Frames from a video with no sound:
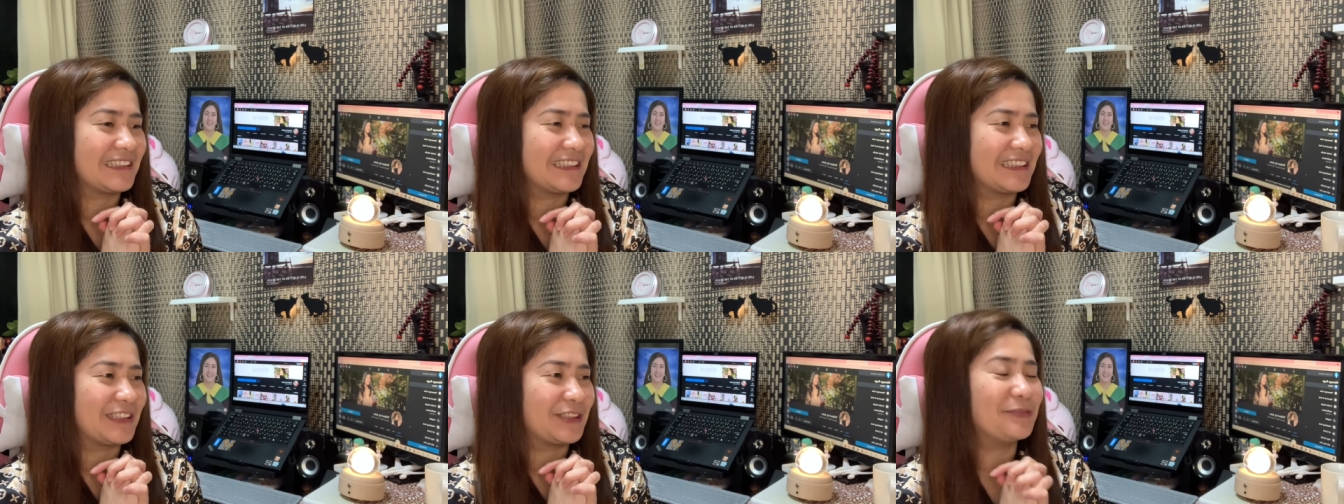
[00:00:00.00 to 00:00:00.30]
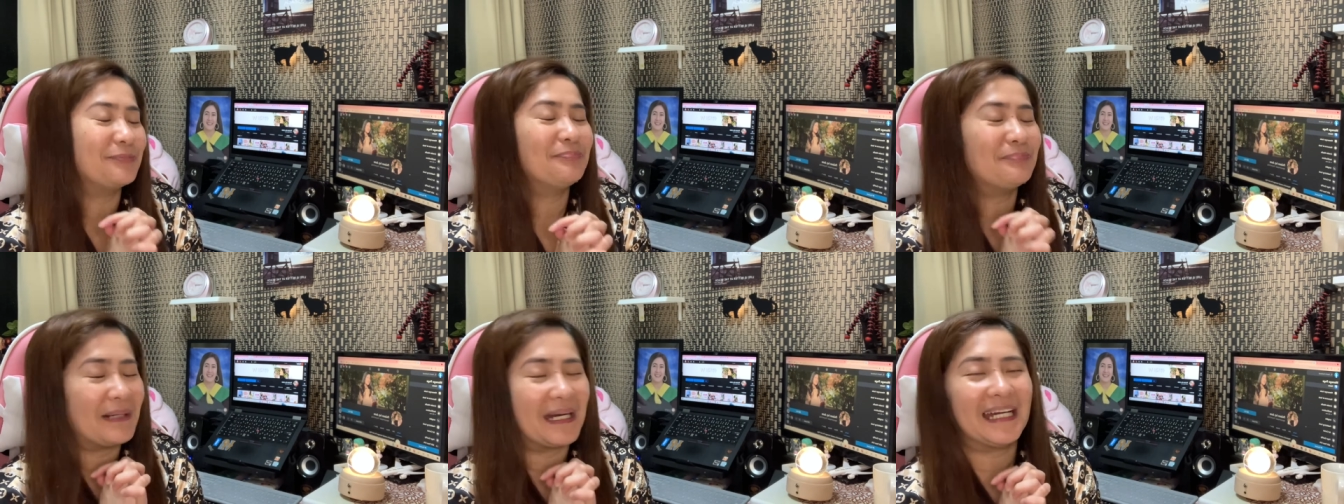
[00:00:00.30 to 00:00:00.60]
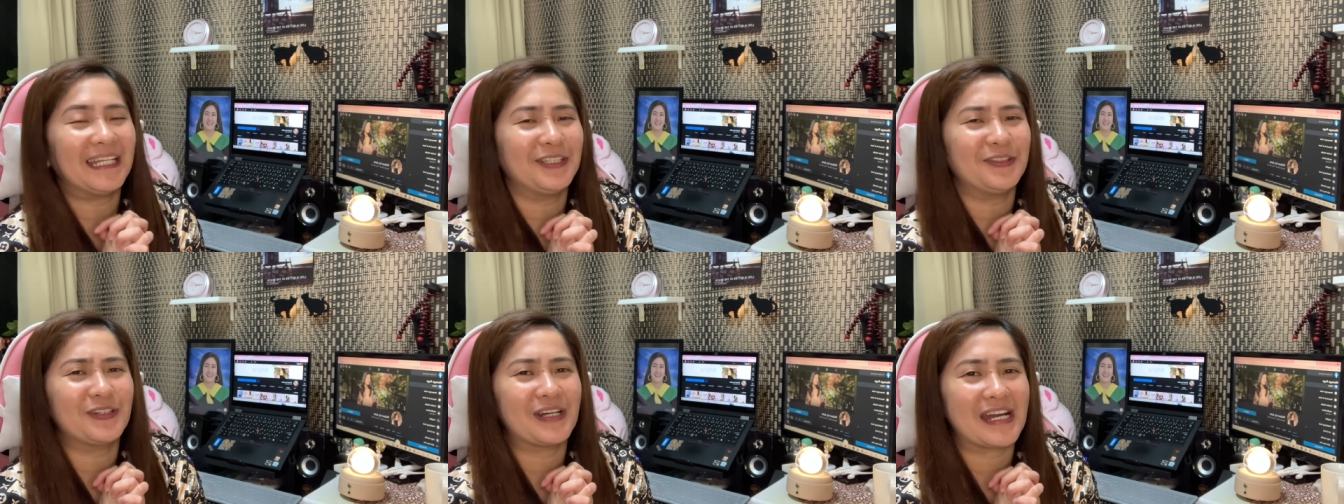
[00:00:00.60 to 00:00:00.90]
kung
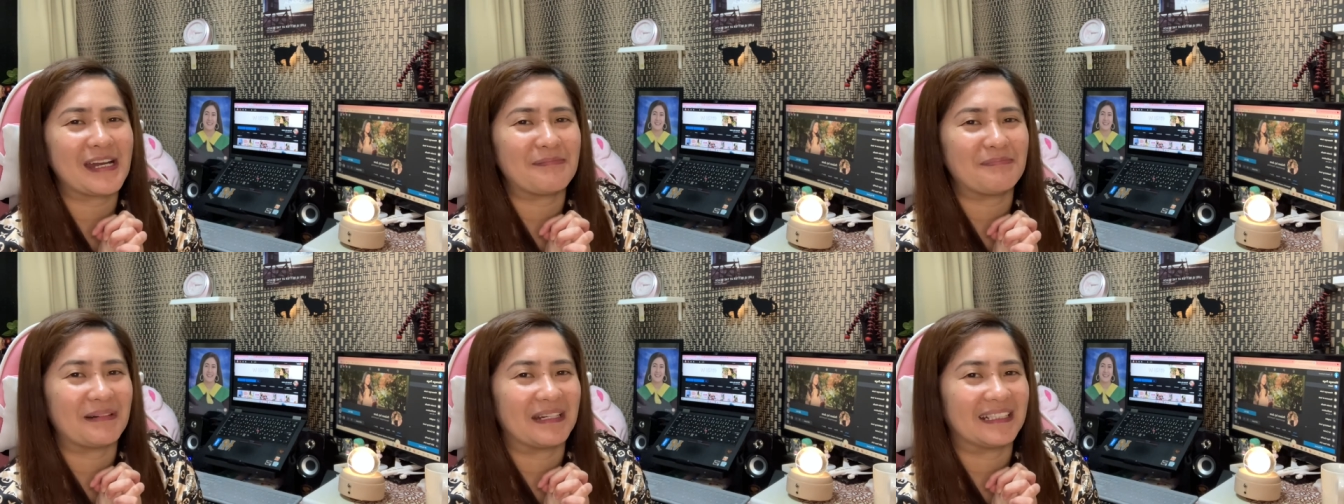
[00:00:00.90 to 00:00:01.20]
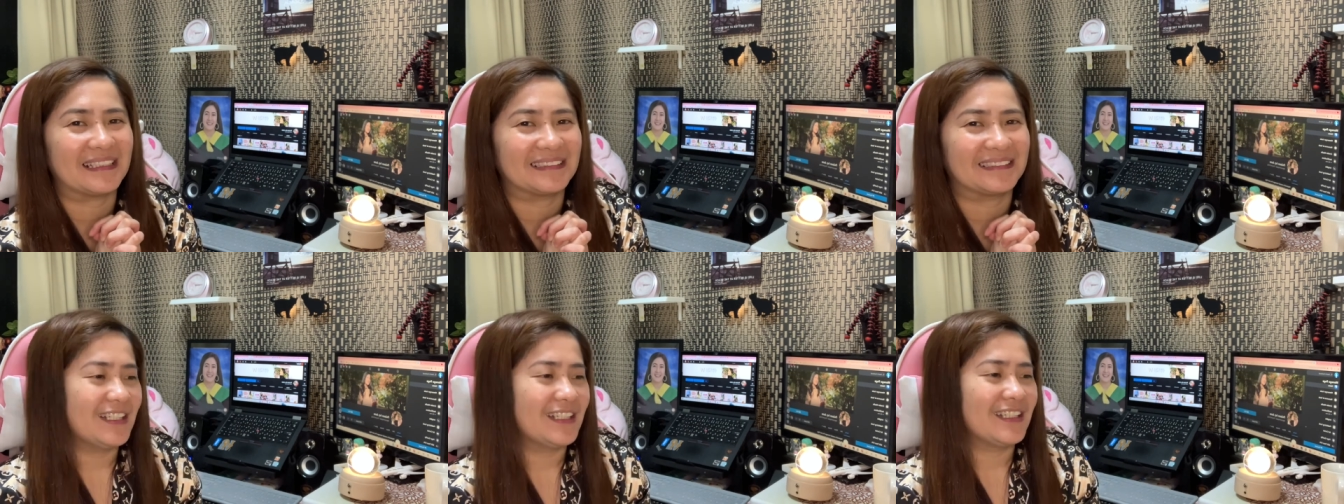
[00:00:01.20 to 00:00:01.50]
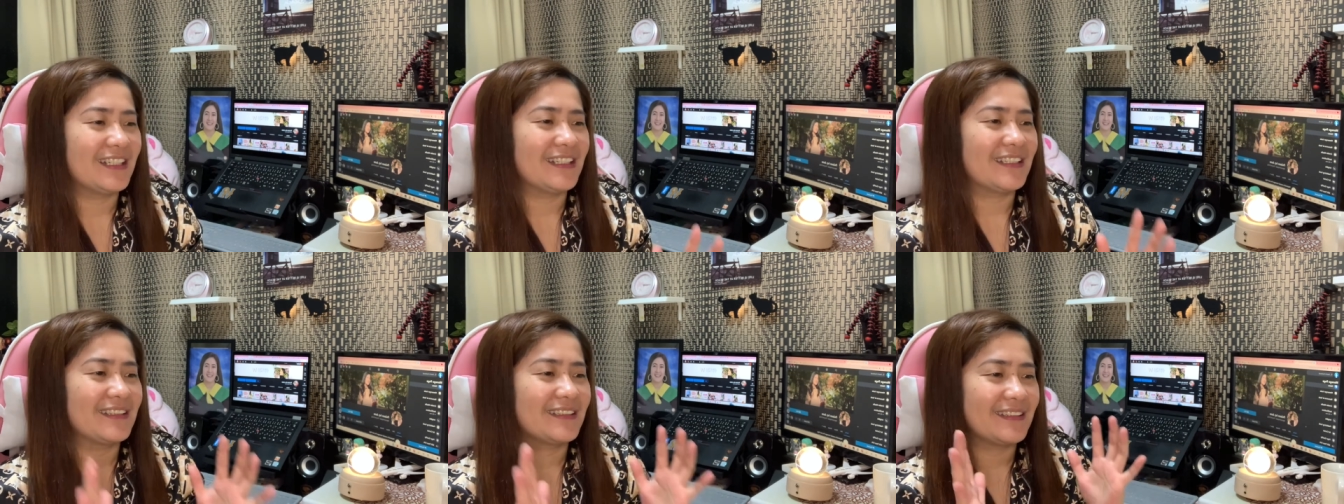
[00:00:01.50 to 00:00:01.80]
paano nga ba.
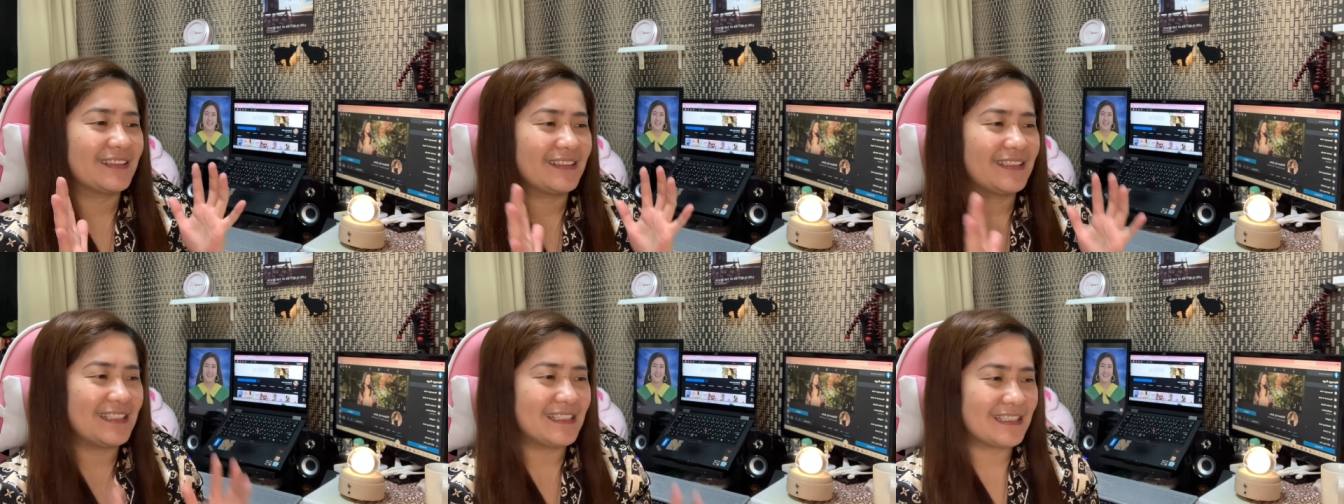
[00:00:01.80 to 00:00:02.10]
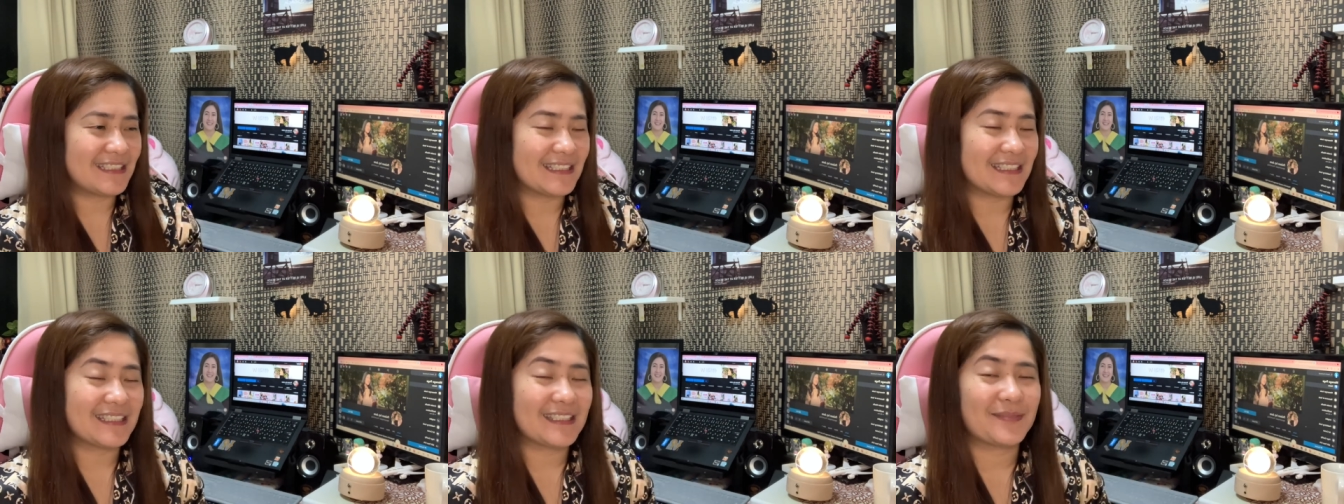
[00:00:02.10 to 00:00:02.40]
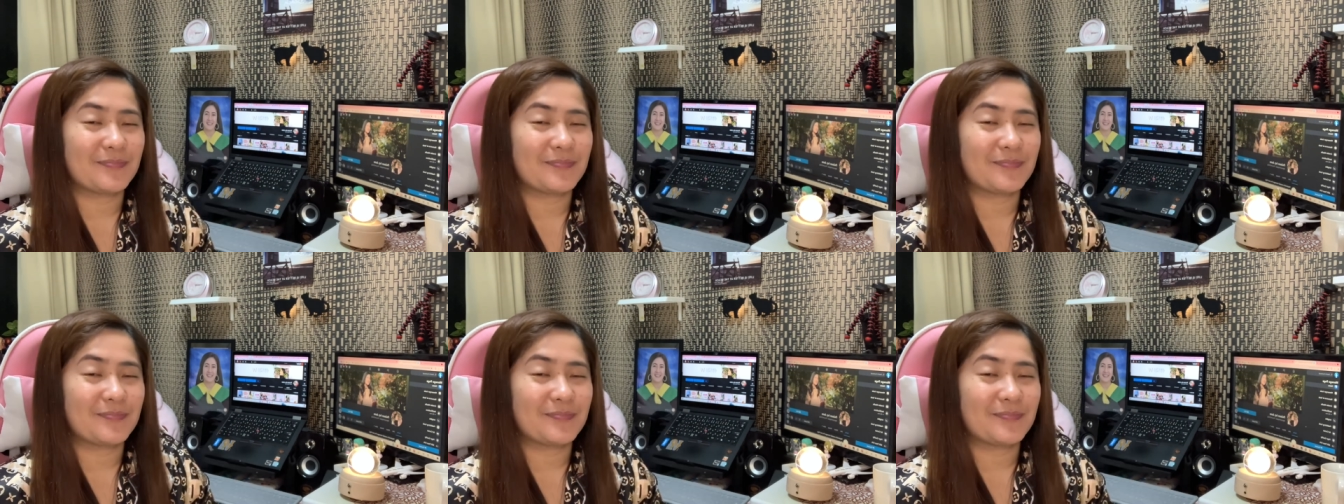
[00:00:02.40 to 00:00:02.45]
This is